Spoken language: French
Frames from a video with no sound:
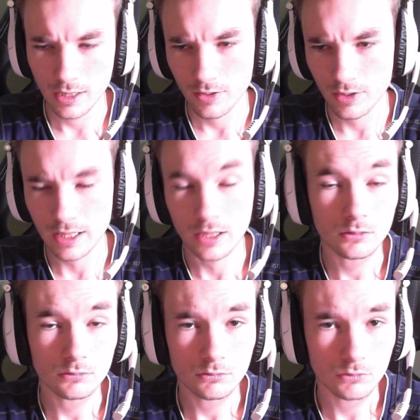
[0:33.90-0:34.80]
voilà,
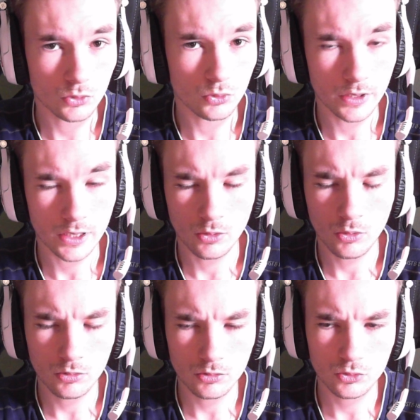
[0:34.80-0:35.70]
tous les
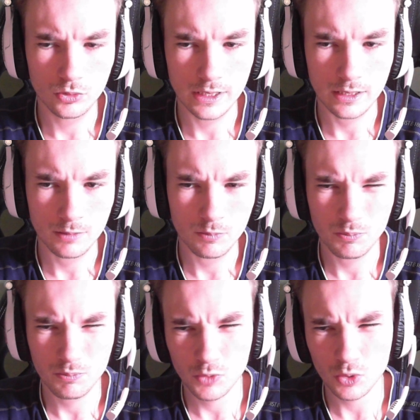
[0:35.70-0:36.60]
noms, toutes les
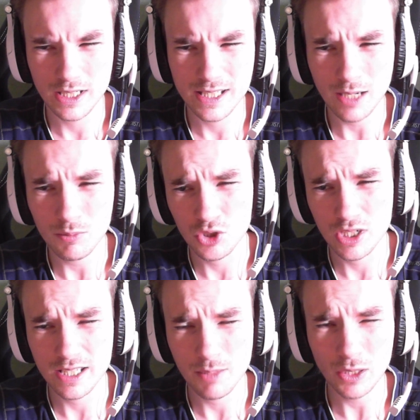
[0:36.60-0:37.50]
toutes les armes, je
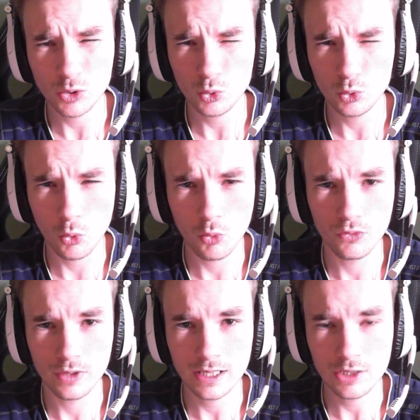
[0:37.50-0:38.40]
les ai pas toutes
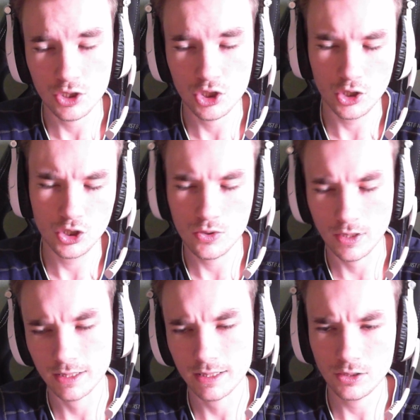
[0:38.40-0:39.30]
trouvées, j'ai cherché sur
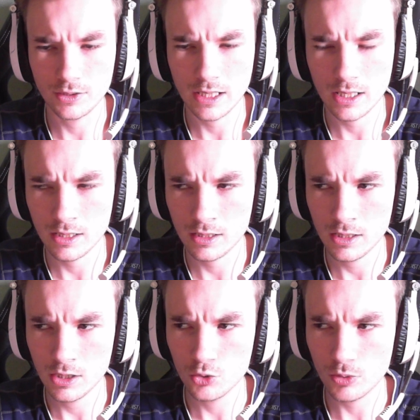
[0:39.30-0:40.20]
internet, il a,
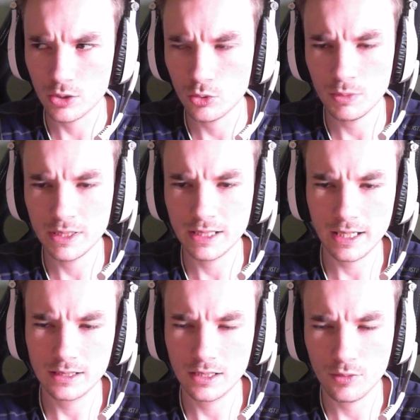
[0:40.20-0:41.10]
je crois qu'une
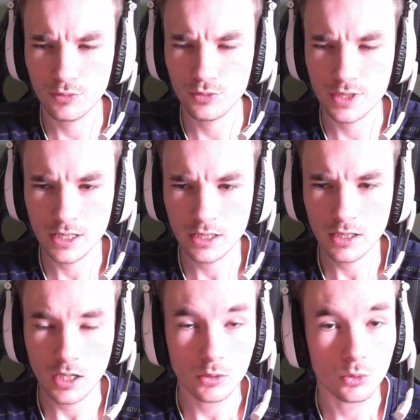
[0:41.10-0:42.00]
mitraillette et un fusil,
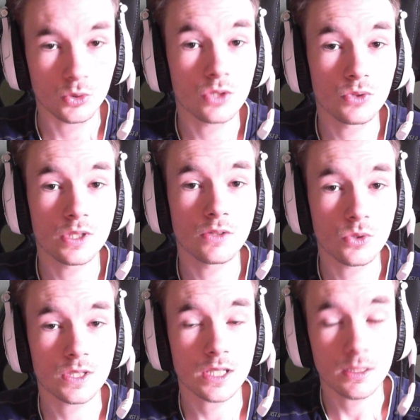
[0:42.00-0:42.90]
donc si vous savez ce
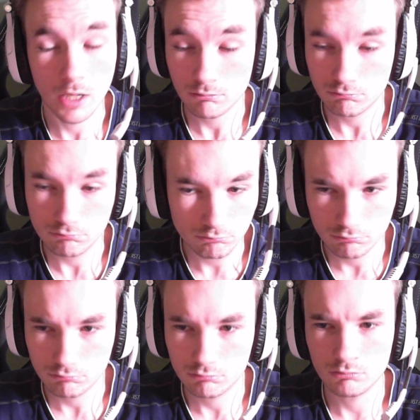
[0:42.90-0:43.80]
que c'est, ben,
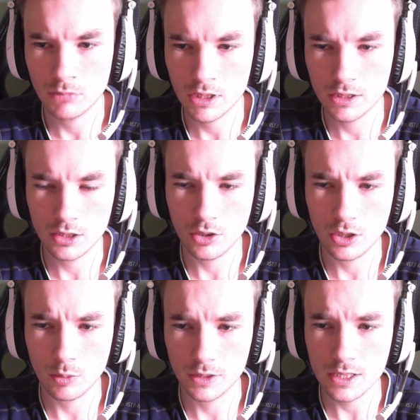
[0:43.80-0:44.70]
mettez-le dans les
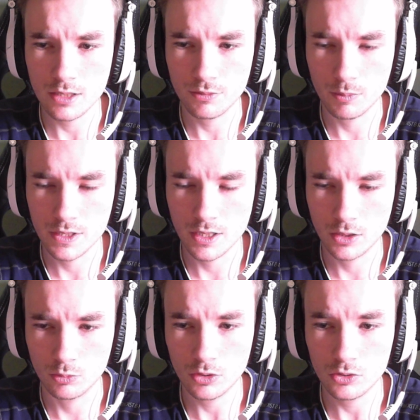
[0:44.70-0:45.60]
commentaires, ça ferait plaisir à
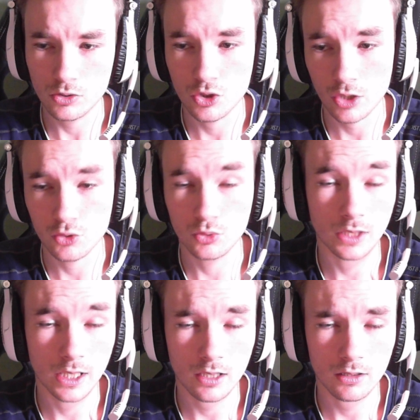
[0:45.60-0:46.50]
tout le monde, j'y
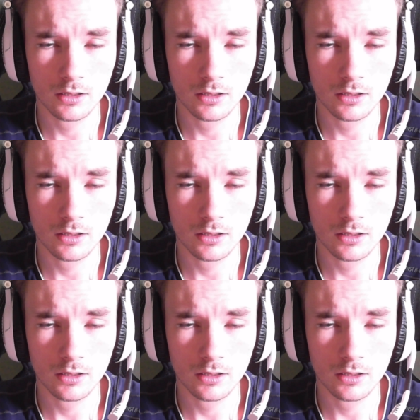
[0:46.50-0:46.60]
rajouterai...